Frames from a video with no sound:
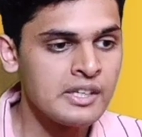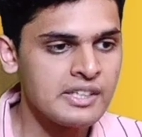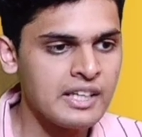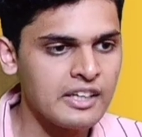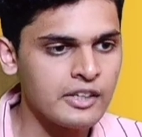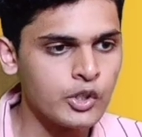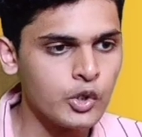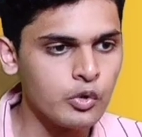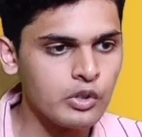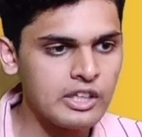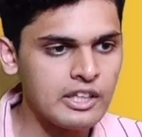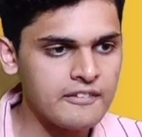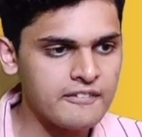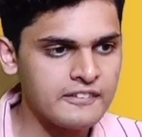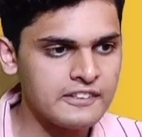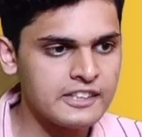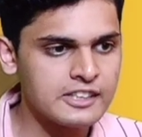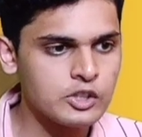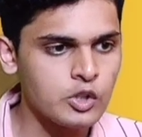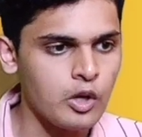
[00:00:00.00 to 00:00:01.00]
यार न्यूक्लियर
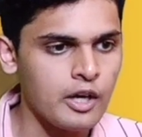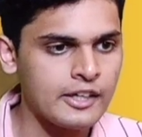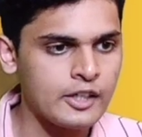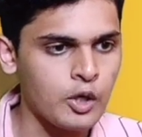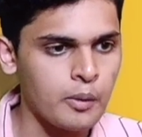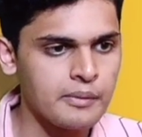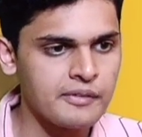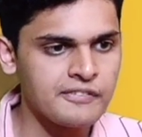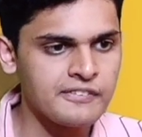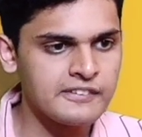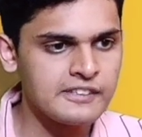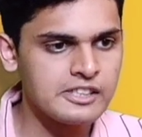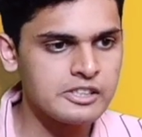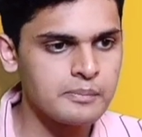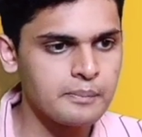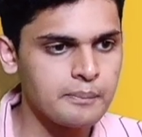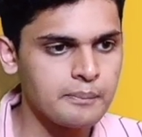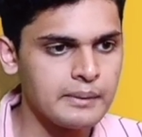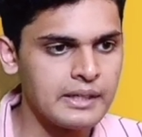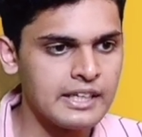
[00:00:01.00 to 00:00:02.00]
फिजिक्स और एटॉमिक फिजिक्स